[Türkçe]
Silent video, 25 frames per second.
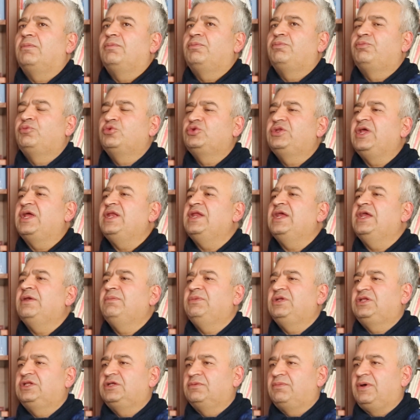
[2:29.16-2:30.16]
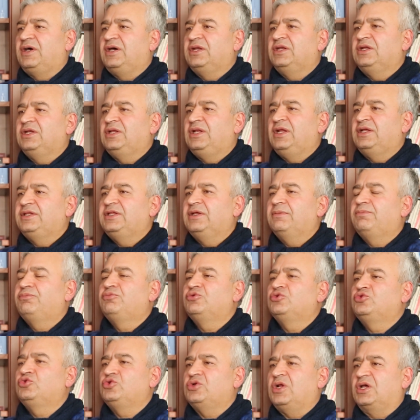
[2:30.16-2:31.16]
bu deneyim itibariyle de
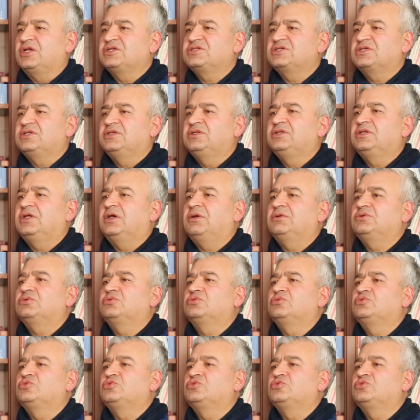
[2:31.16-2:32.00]
bugün aslında